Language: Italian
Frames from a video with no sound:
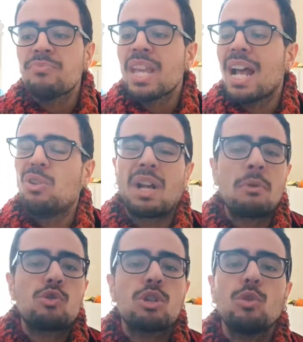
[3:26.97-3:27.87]
e allora
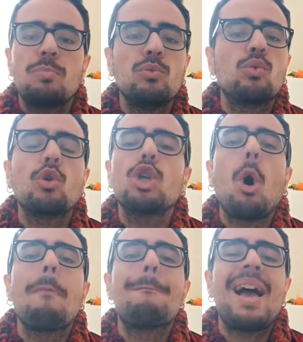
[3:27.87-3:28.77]
a un certo punto io
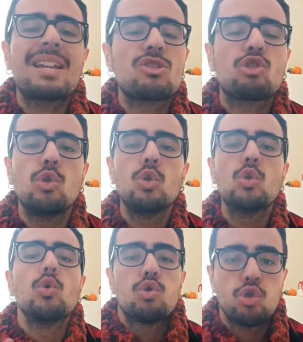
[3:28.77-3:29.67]
ho perso il
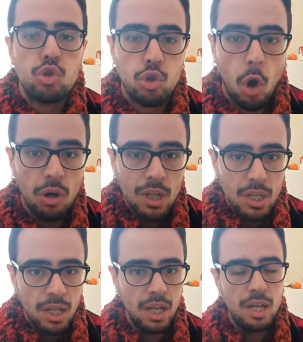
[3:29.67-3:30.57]
gusto
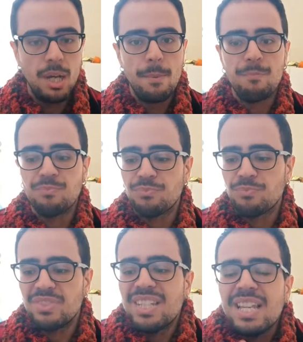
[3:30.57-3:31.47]

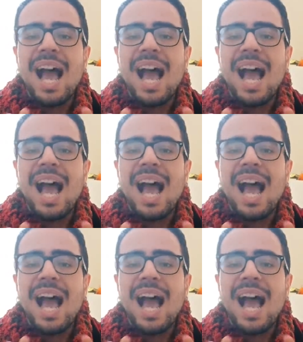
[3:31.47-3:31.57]
ehm, di